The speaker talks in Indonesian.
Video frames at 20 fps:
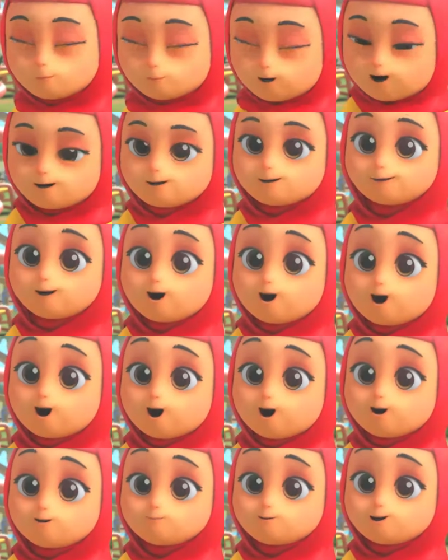Kak Shiva,
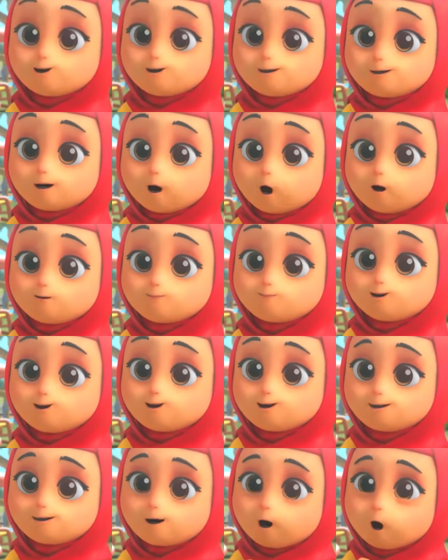
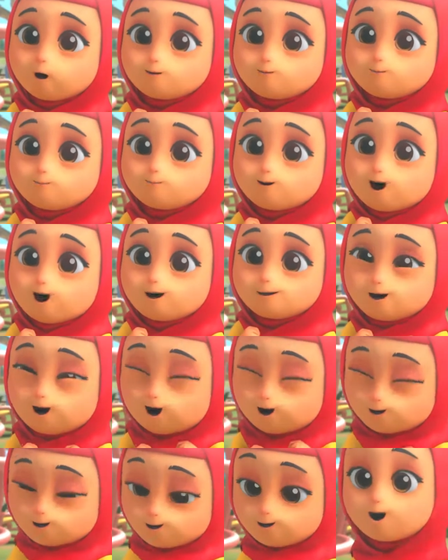besok-besok main
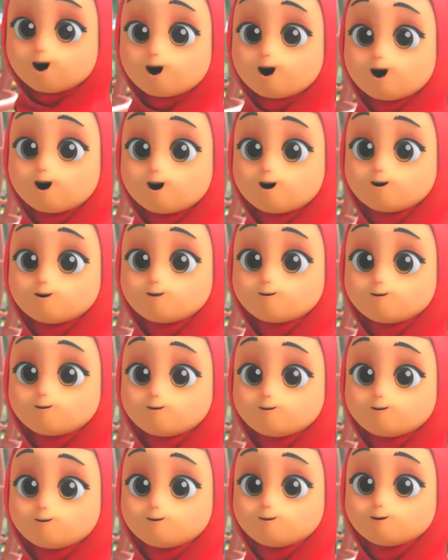lagi ya. Iya Rara.
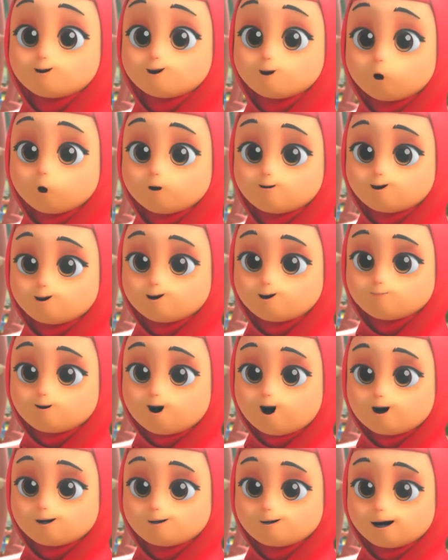Seru deh
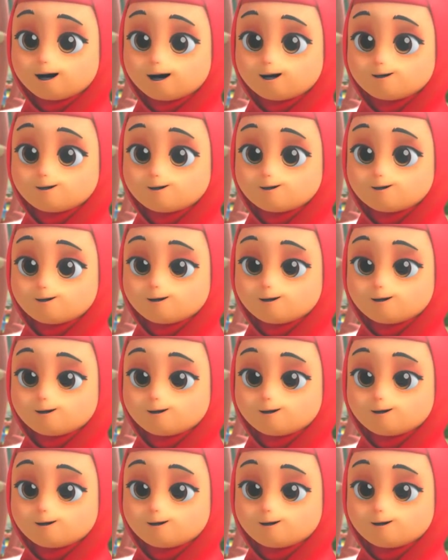main handy